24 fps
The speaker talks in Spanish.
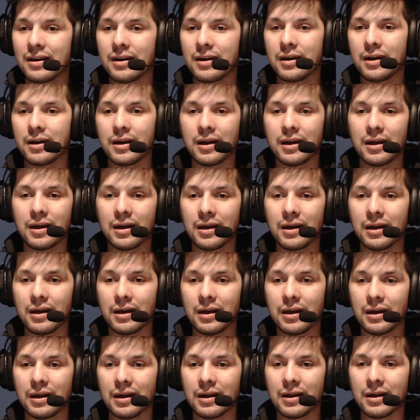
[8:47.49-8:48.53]

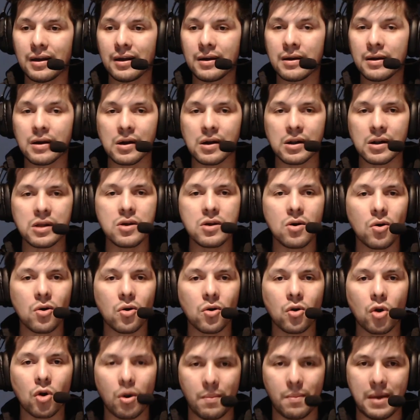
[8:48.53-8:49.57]
eh, Río
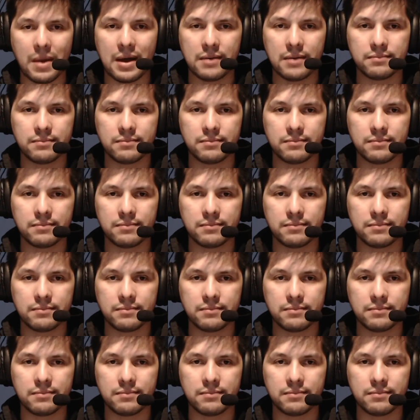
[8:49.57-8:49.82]
Roma.